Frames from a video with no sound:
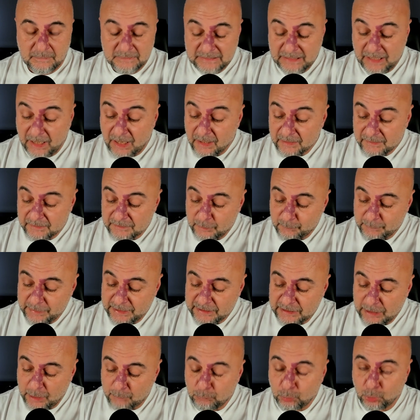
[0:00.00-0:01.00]
Yarın
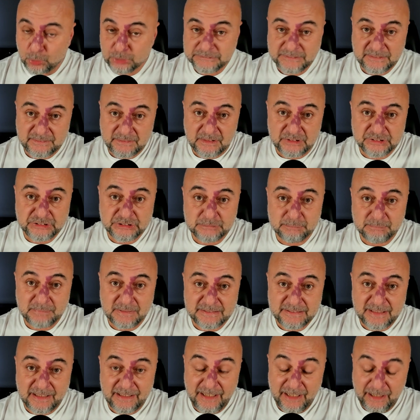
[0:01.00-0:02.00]
Amerikan borsaları
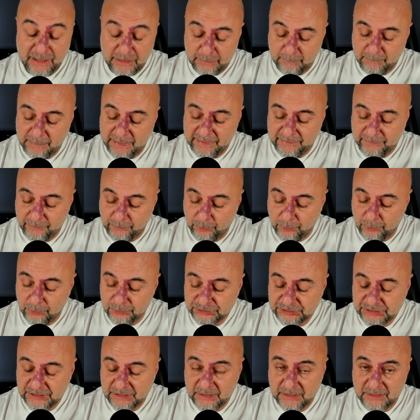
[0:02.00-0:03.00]
açılmadan hemen
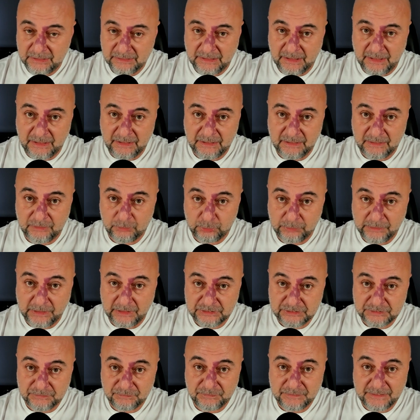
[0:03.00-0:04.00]
önce yeni
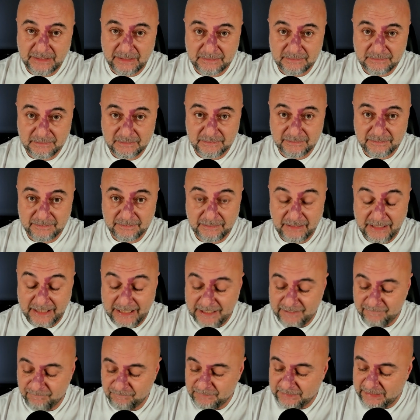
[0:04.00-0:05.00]
tüketici fiyatları
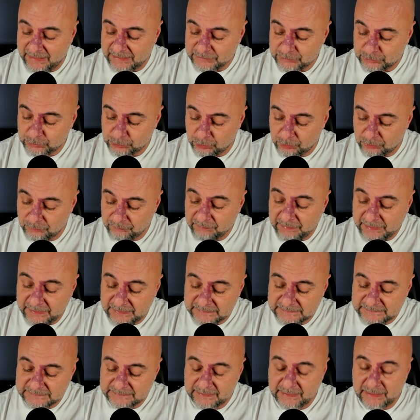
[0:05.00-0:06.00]
enflasyon
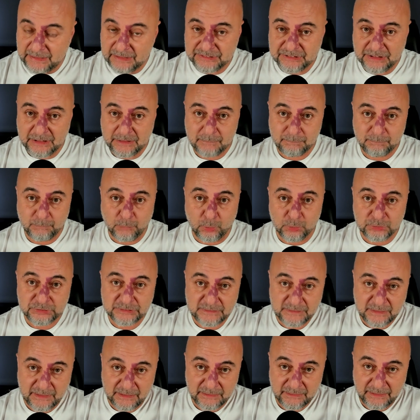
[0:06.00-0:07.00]
verisi gelecek.
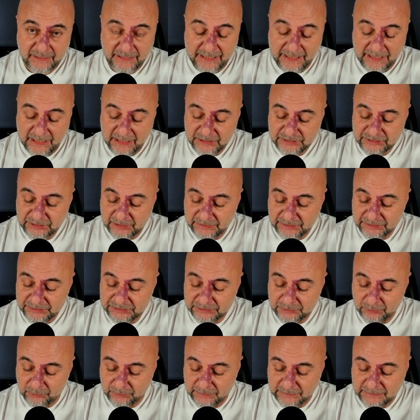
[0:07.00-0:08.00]
Borsalar heyecan
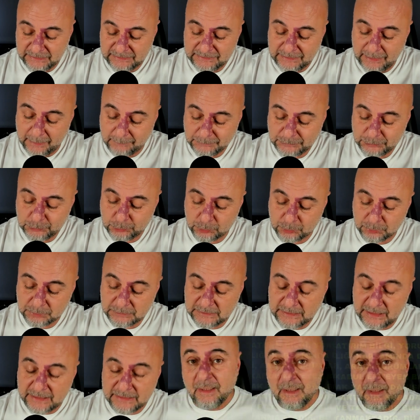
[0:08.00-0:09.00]
içinde ona kilitlenmiş
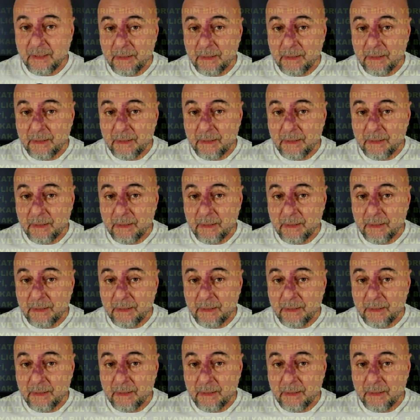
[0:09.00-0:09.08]
durumdalar.